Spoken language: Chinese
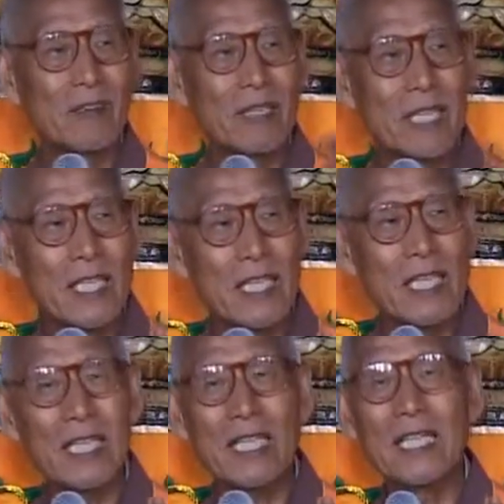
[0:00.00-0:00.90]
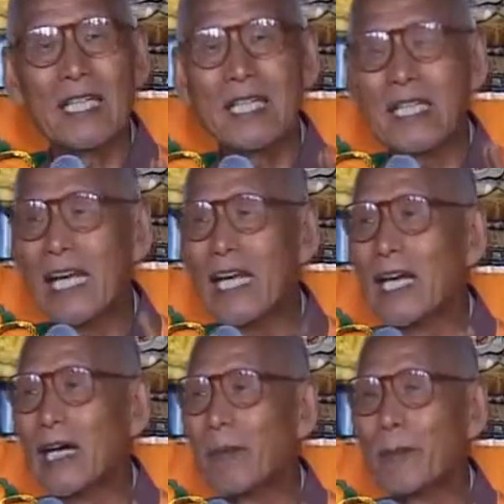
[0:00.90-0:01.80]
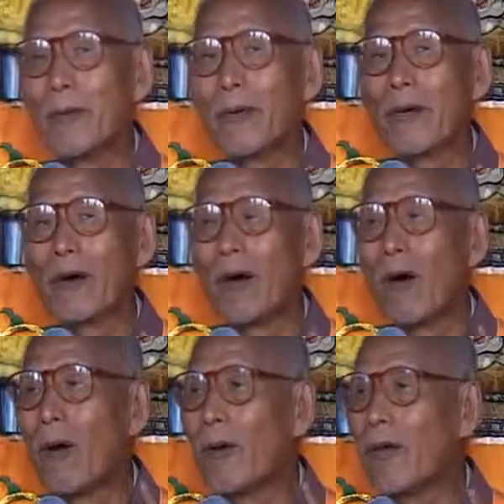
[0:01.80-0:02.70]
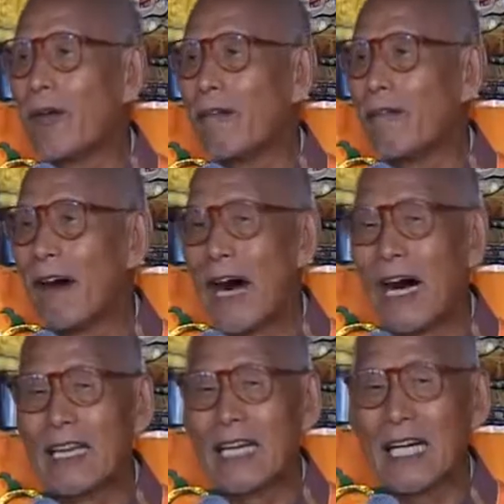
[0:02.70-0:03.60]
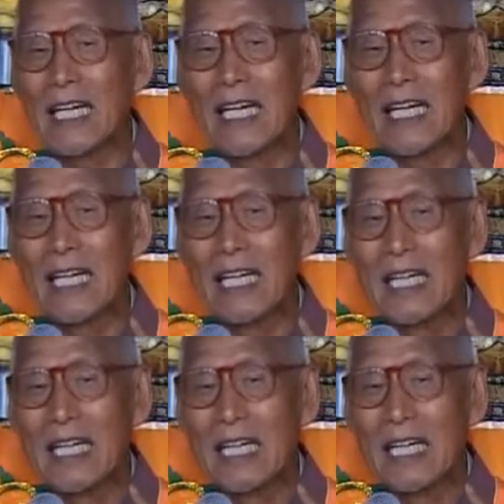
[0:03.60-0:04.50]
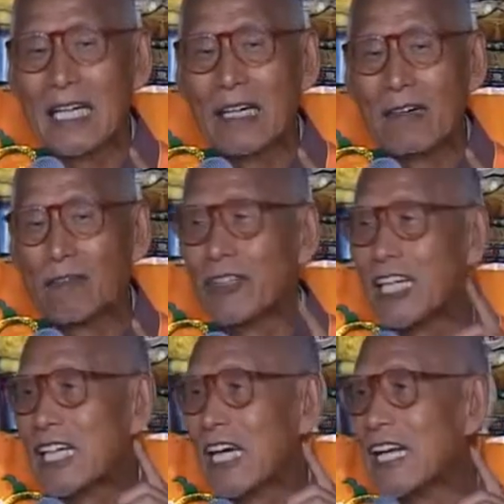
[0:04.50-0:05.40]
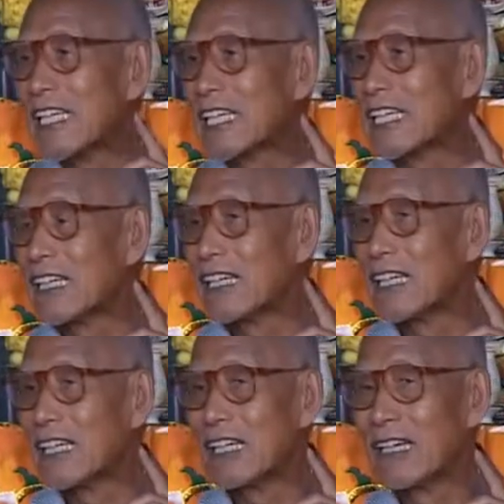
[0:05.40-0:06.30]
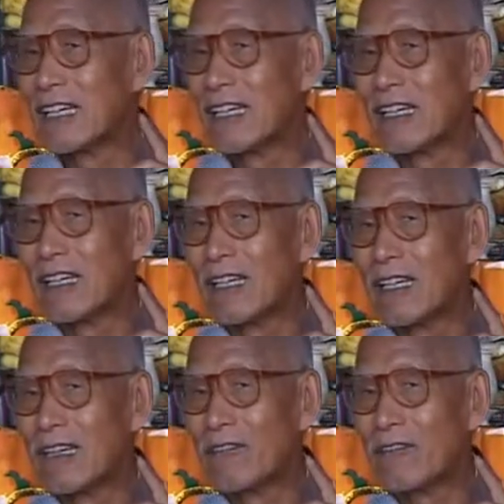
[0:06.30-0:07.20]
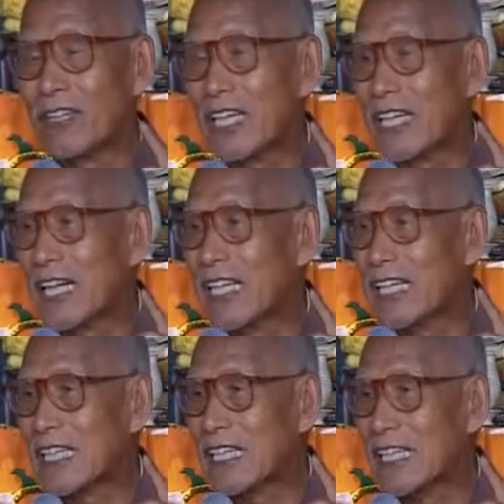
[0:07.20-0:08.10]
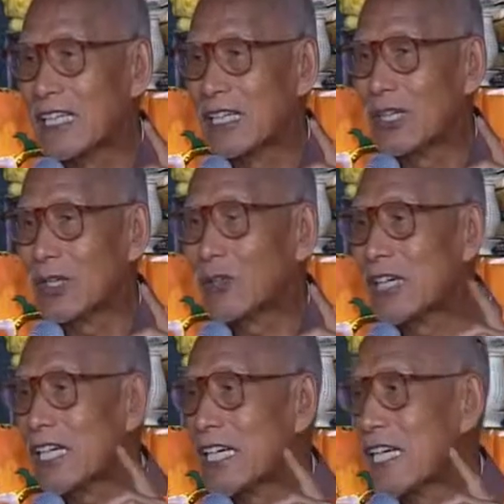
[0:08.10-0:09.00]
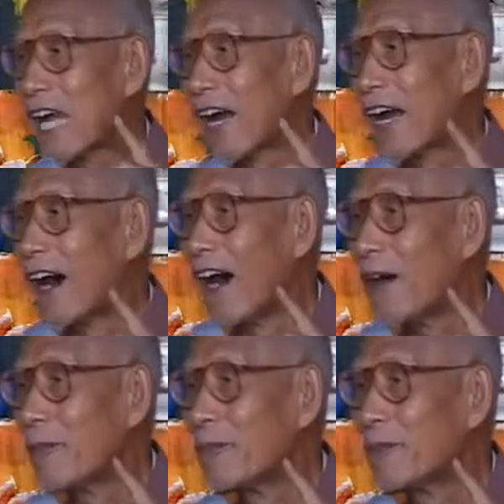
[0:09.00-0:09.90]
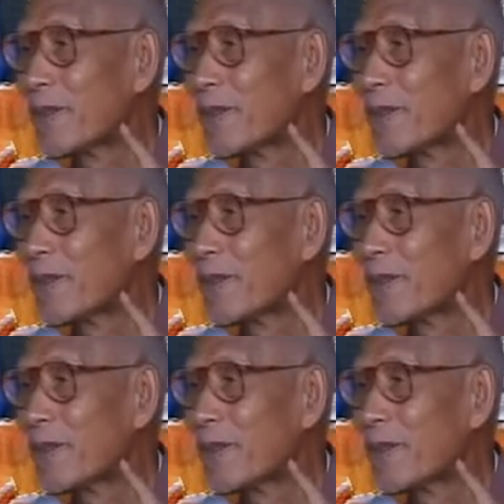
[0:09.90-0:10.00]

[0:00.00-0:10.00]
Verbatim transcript: 重视宁波欧一王的佛德舍利子，不得舍利子，重视这个